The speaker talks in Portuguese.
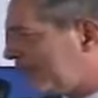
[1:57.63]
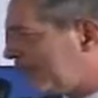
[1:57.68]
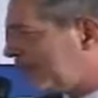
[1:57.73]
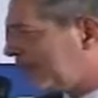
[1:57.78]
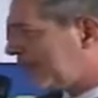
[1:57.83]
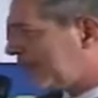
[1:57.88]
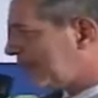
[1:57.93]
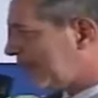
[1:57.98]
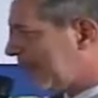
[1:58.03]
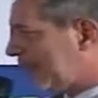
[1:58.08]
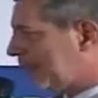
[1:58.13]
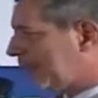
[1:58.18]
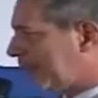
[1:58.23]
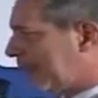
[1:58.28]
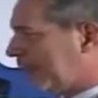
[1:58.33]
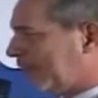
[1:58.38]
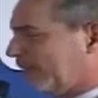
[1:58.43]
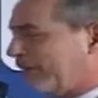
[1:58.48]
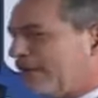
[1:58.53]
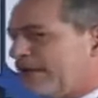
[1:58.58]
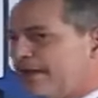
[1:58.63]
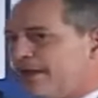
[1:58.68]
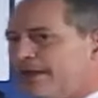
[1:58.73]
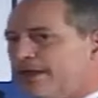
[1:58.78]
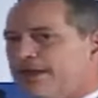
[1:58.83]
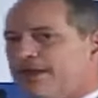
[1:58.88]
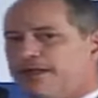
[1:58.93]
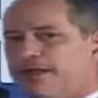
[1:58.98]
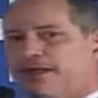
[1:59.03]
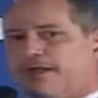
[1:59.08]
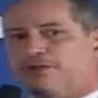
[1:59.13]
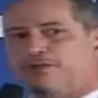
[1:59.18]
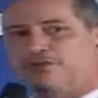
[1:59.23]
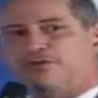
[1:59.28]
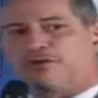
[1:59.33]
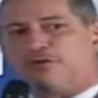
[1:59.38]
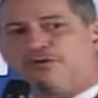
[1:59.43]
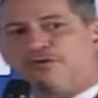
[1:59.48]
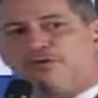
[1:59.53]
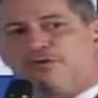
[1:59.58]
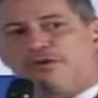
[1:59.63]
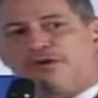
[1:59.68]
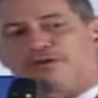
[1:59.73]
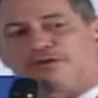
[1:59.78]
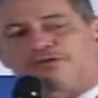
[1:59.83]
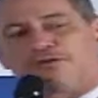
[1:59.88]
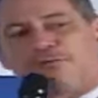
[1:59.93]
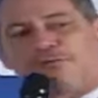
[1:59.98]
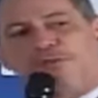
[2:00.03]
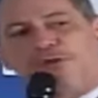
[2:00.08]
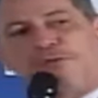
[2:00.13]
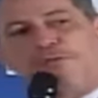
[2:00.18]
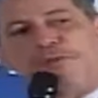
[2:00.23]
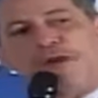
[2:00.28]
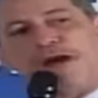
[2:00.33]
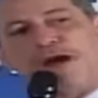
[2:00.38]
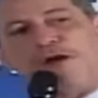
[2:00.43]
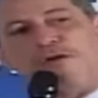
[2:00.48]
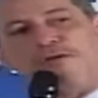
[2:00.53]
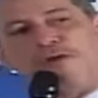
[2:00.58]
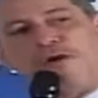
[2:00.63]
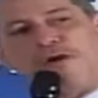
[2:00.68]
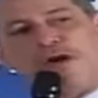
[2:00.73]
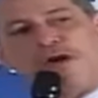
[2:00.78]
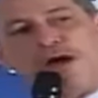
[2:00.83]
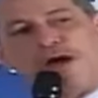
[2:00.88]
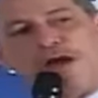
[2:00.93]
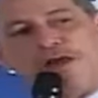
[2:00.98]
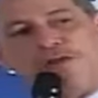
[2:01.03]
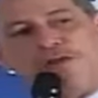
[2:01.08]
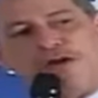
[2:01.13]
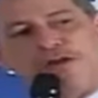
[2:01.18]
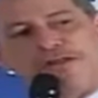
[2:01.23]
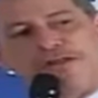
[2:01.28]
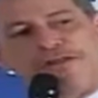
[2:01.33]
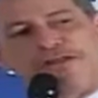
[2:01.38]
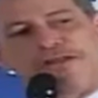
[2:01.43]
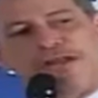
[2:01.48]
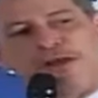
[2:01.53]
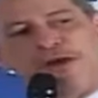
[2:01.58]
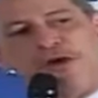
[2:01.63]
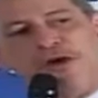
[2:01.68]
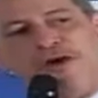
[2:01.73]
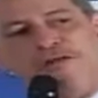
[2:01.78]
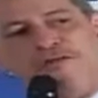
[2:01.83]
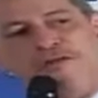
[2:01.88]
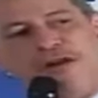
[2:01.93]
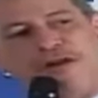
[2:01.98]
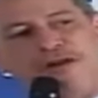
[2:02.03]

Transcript: bruta de capital. Isso, com o Lula, subiu para algo ao redor de 19%. A